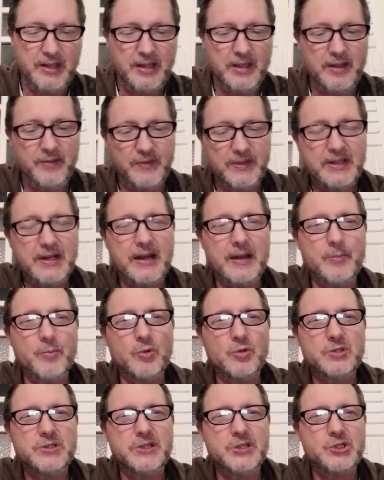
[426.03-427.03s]
e
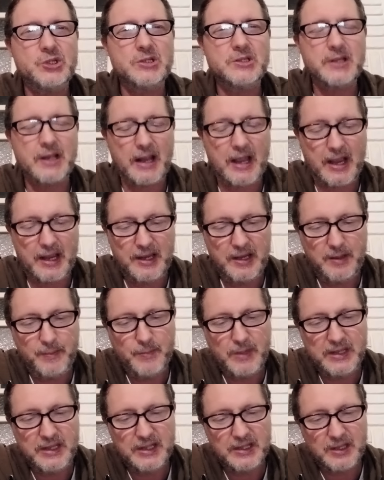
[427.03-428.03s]
vedremo se ci sarà
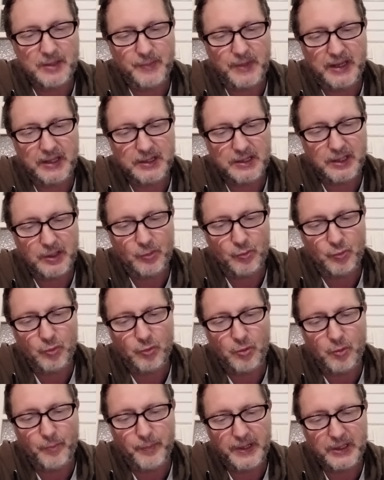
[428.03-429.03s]
immediatamente un
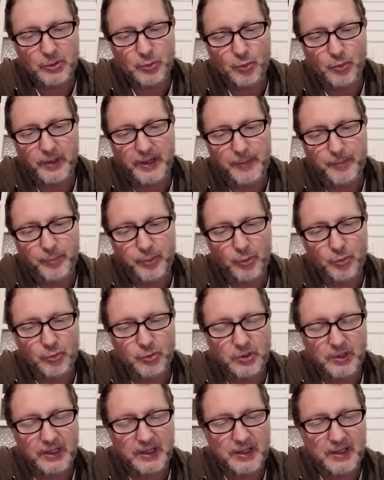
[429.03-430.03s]
compratore
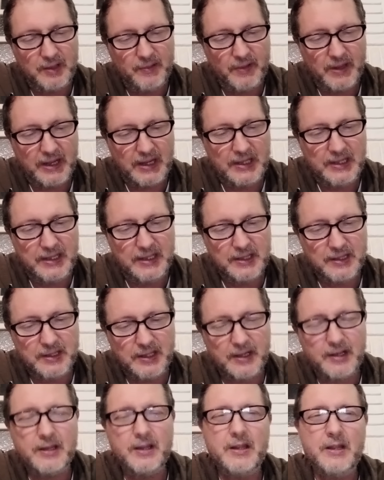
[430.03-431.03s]
pronto a rilevare
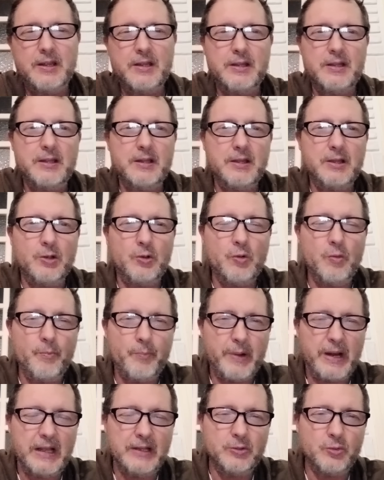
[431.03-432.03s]
l'Inter
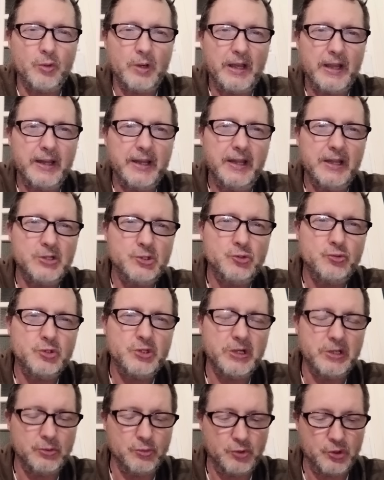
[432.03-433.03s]
comprandola e
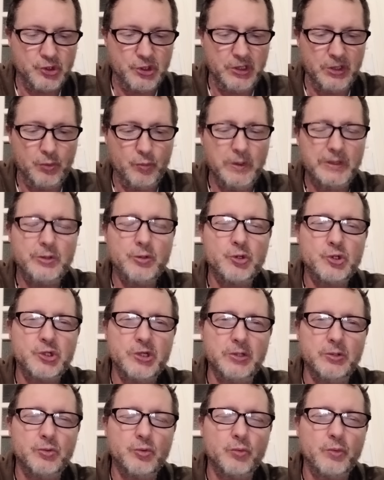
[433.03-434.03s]
aggiungendoci
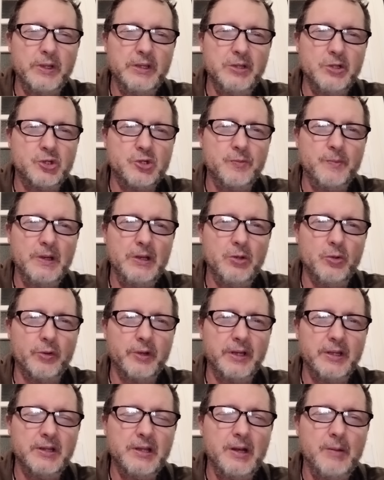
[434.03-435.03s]
415
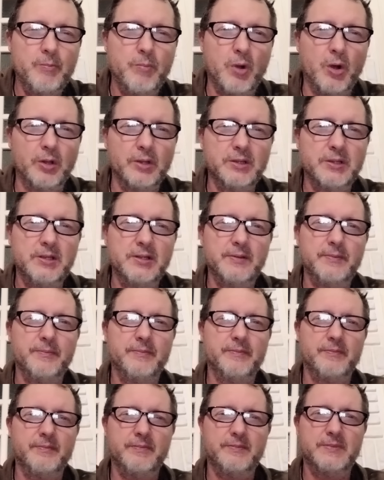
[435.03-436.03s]
milioni del bond.
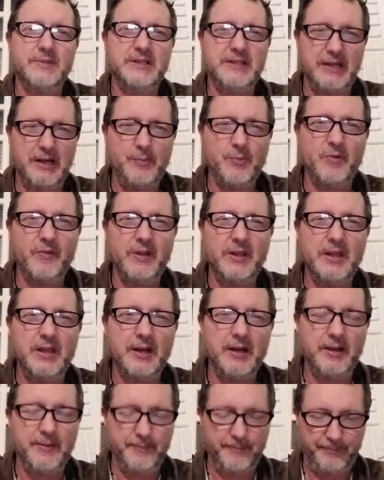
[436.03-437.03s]
Staremo a
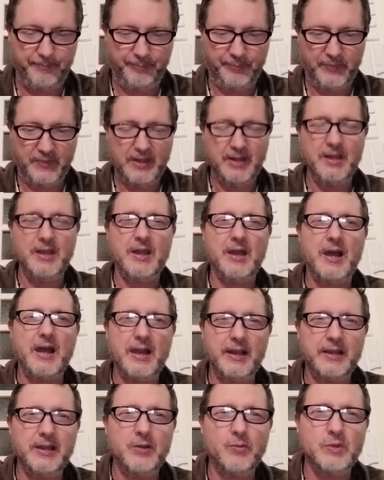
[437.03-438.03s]
vedere.
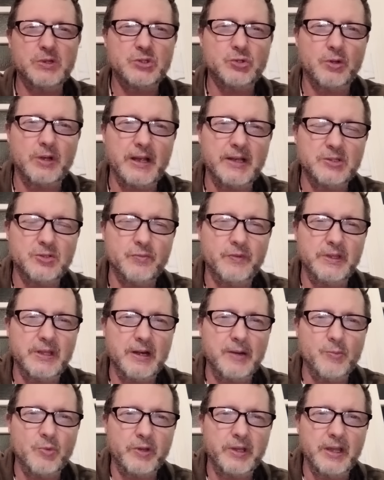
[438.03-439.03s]
Anche in questo caso
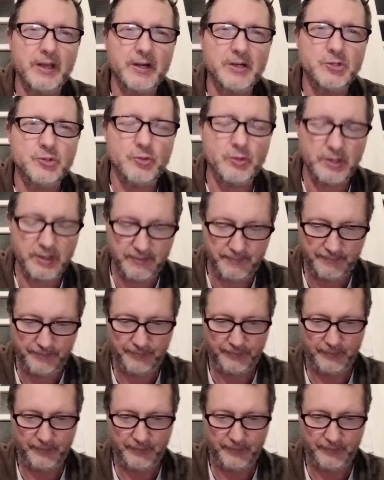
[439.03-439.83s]
vedremo chi ha ragione.